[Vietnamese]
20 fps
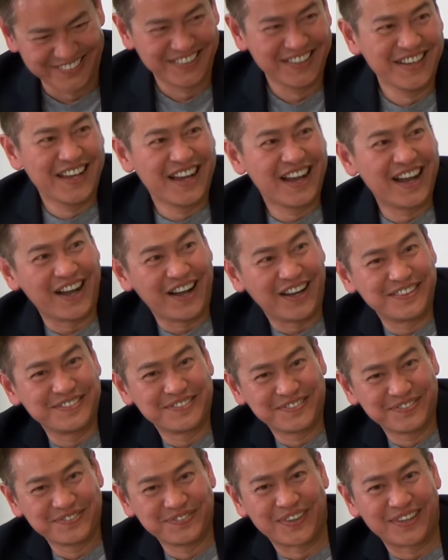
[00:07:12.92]
à, ờ,
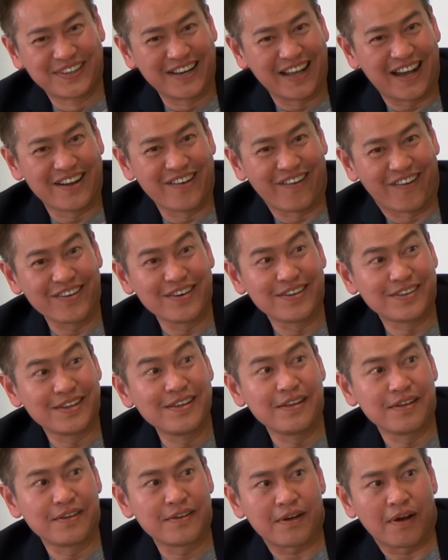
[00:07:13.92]
mình đã đoán được
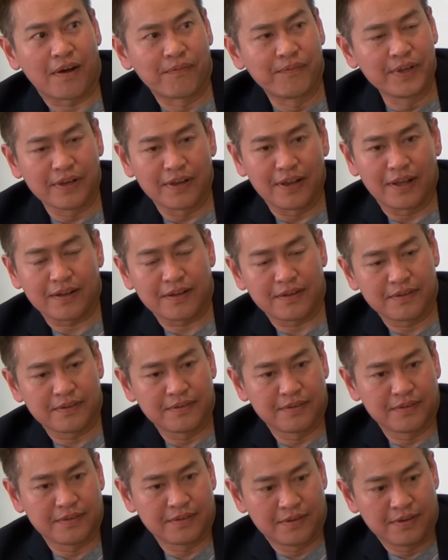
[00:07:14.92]
ý, không biết là
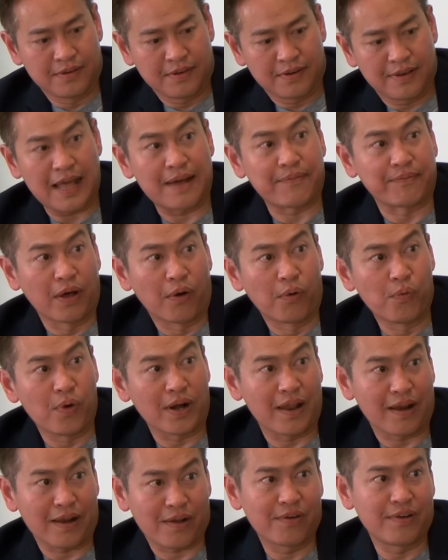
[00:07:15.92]
làm lâu
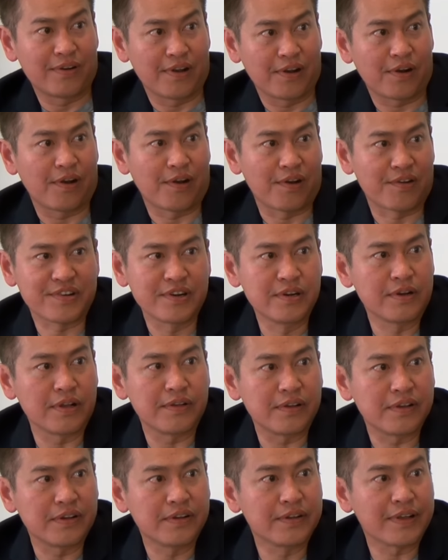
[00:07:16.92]
hoặc là có luật sư
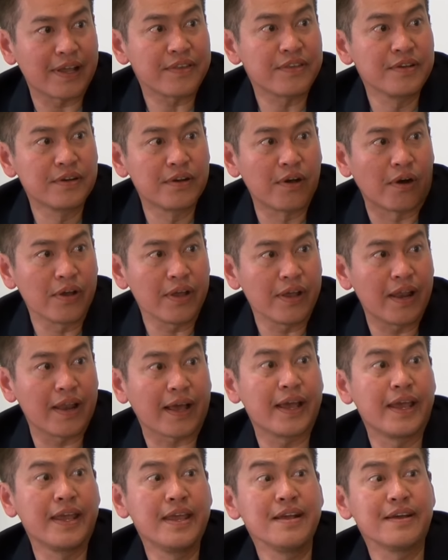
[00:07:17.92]
thì người ta chưa nói hay là
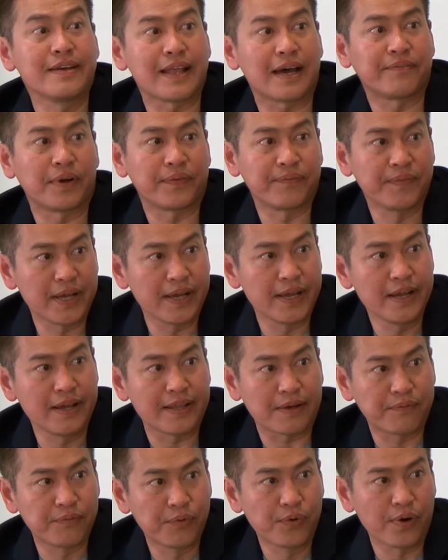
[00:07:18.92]
cái ý người ta mình biết ý
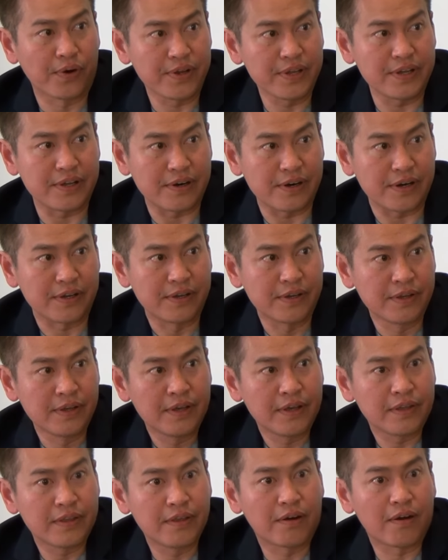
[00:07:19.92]
người ta muốn nói gì rồi
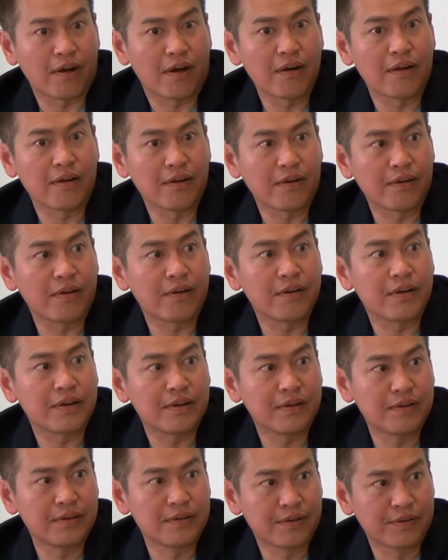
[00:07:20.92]
do đó nó nó nó
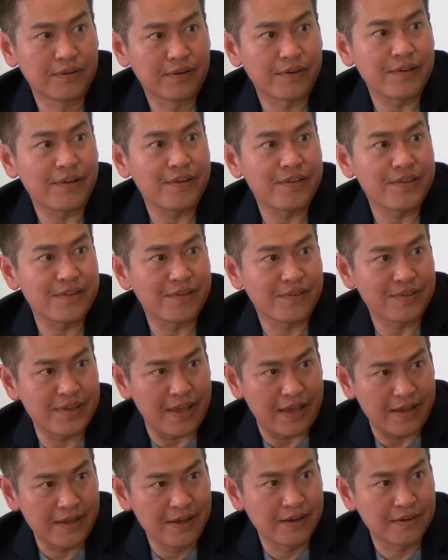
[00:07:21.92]
nó nó, nó
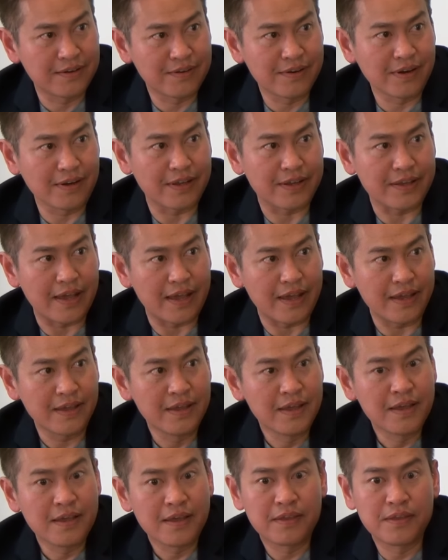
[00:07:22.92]
dễ hơn nó rất là dễ
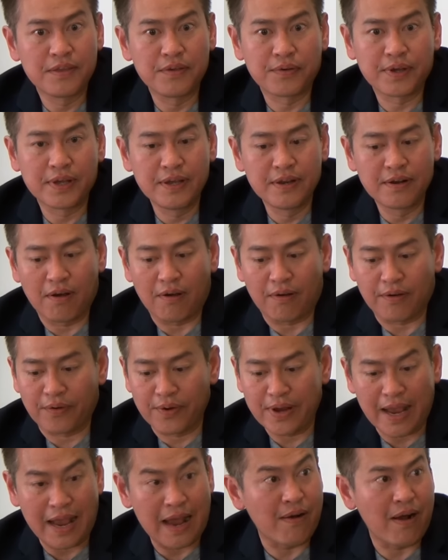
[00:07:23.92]
nhiều khi đó họ
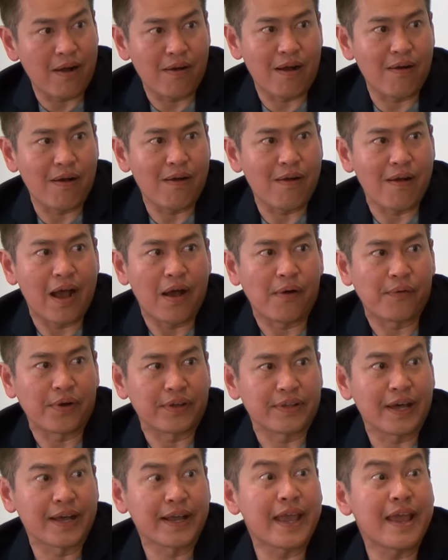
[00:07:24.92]
nói ào ào ào, ào
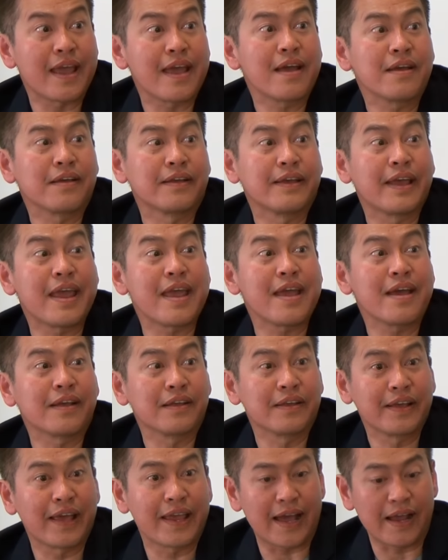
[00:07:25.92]
người ta nghe nghe
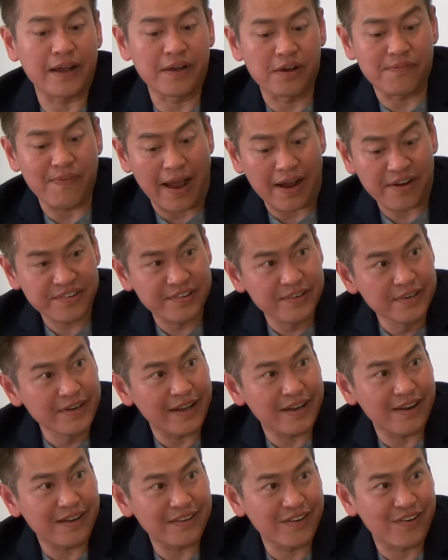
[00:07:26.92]
ngay cả người bản xứ
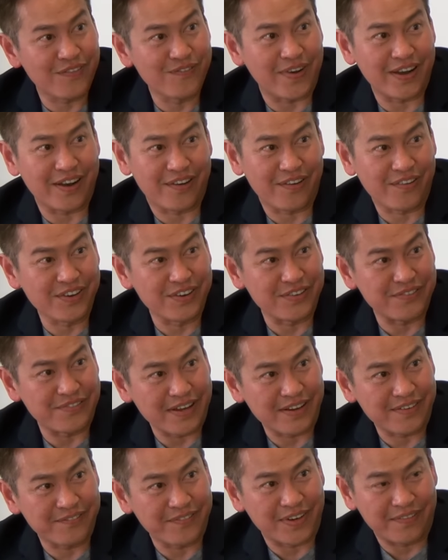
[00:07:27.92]
đây đó chứ không phải là nói người
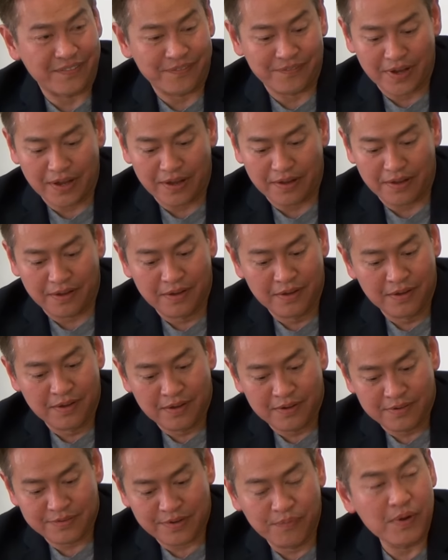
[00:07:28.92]
việt mình mà
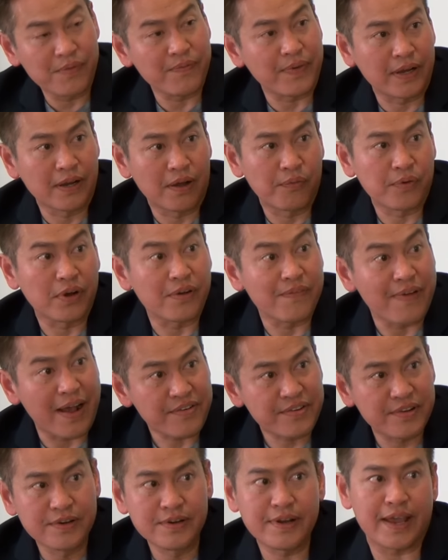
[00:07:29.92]
sống ở mỹ lâu người
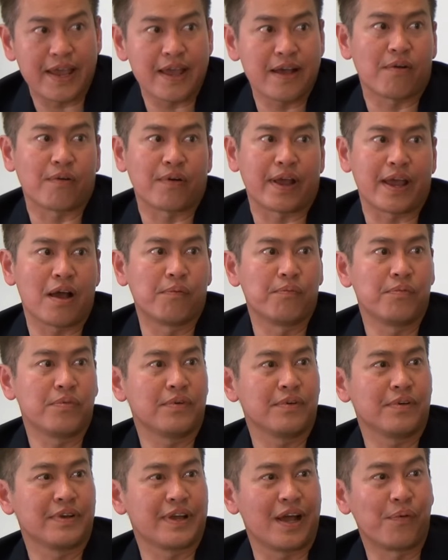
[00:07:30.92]
bản xứ nghe còn nghe
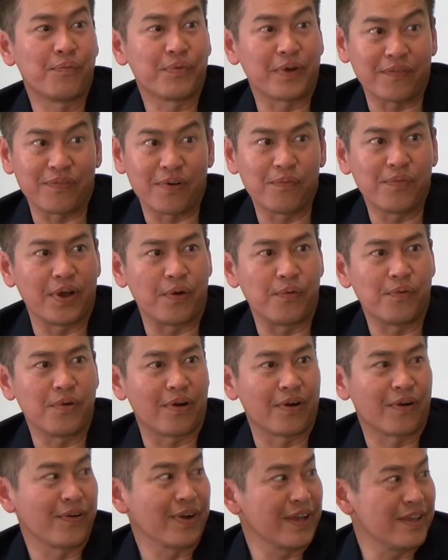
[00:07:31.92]
không nghe không kịp không hiểu
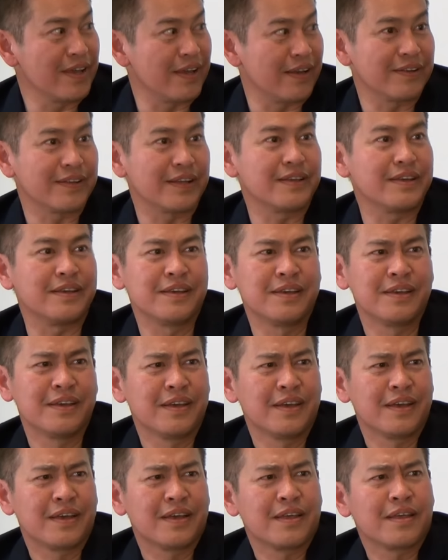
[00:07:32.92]
họ nói cái gì nữa tại vì những
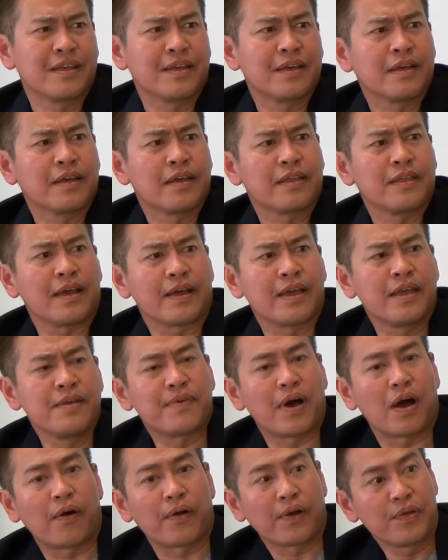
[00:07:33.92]
cái từ chuyên môn và khi
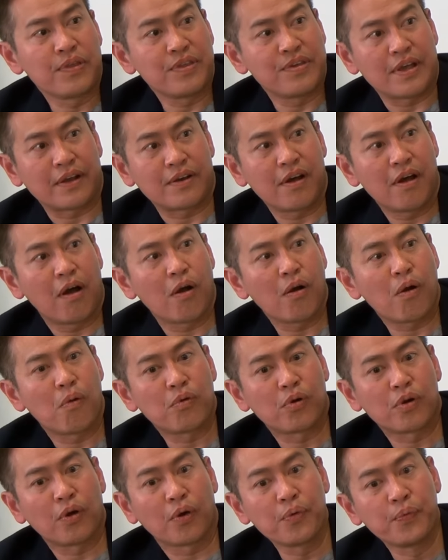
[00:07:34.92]
mà họ nói chuyện đó họ
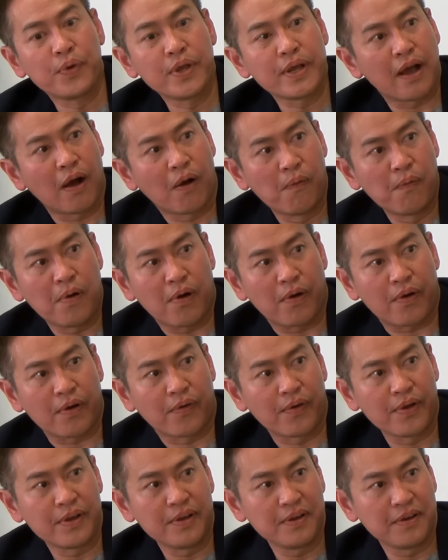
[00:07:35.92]
không có nói nguyên câu họ
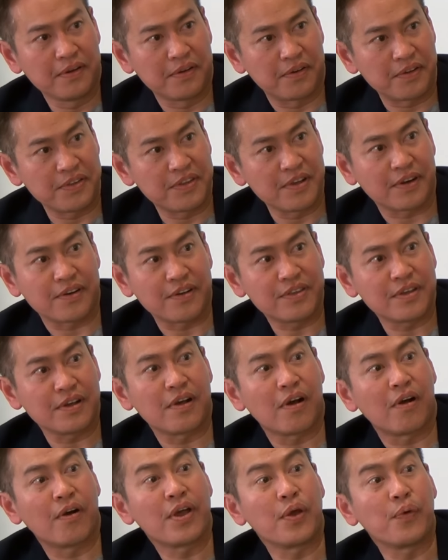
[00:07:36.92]
nói nửa chừng nửa
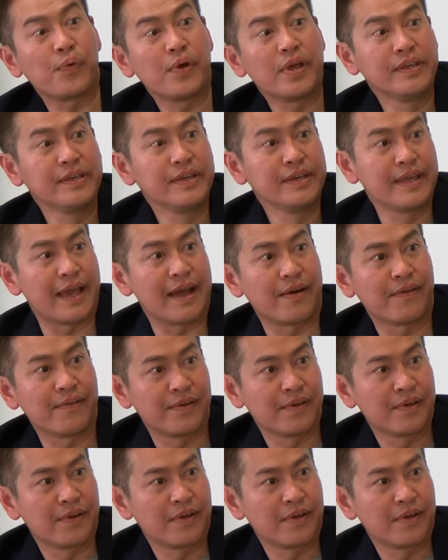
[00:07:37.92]
chừng họ hiểu ý với nhau